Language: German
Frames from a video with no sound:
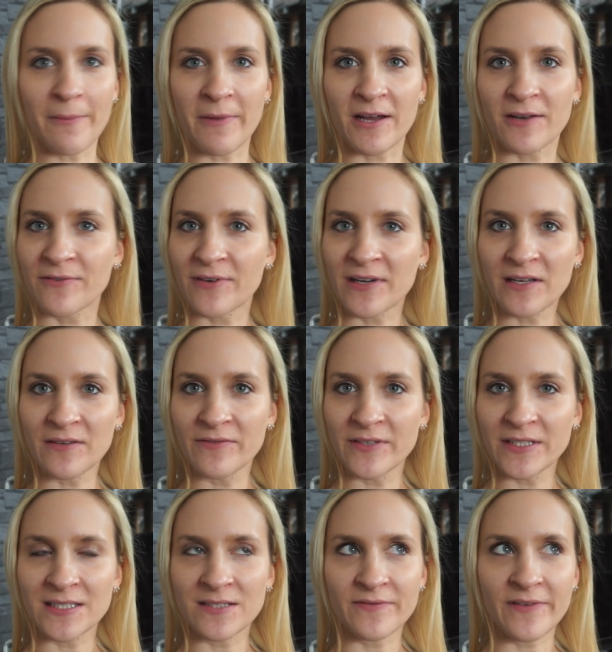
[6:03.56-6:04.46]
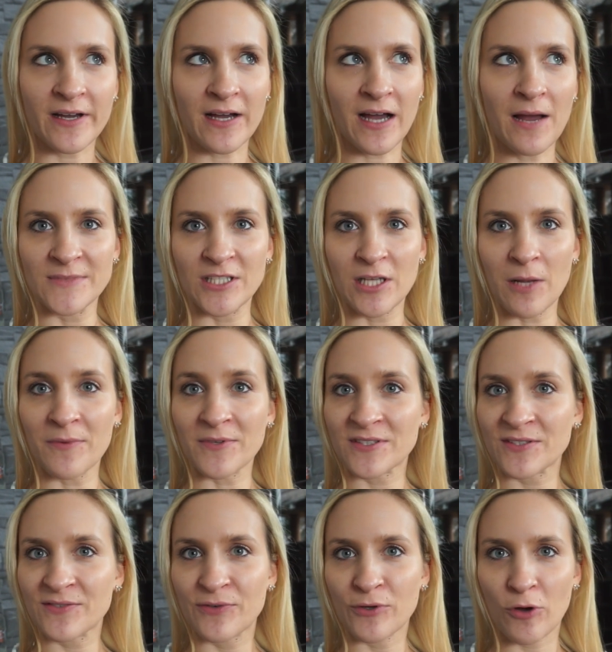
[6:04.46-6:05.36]
Anfang gewesen wäre. Ich glaube,
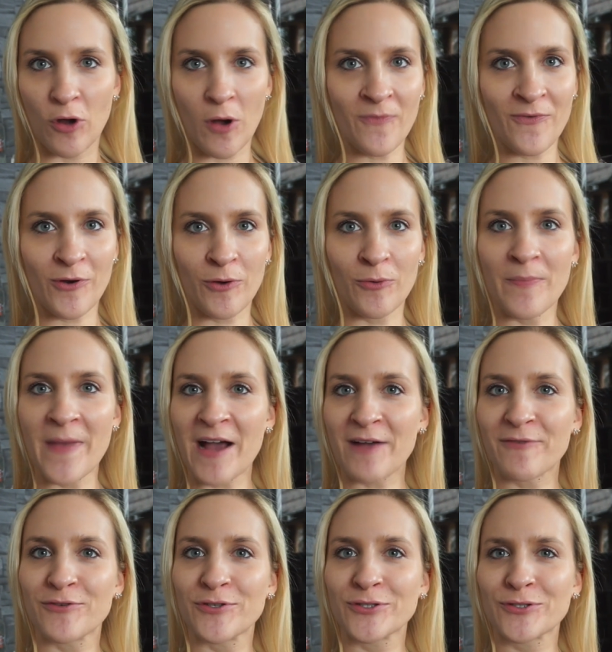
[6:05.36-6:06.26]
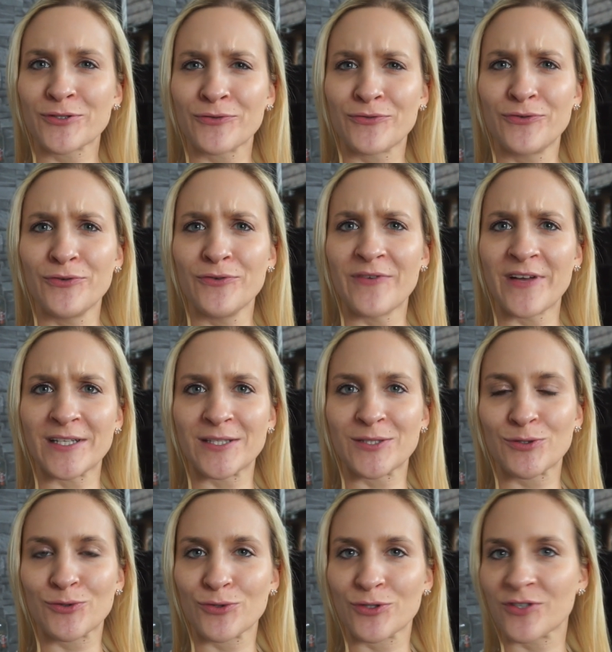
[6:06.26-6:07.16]
es ist für den Kopf auch ein merkwürdiges Gefühl, wenn
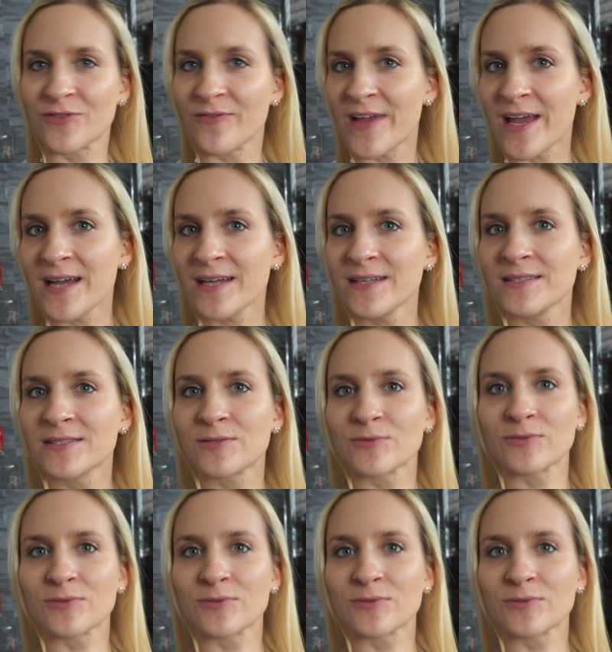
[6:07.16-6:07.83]
es zu schwer ist.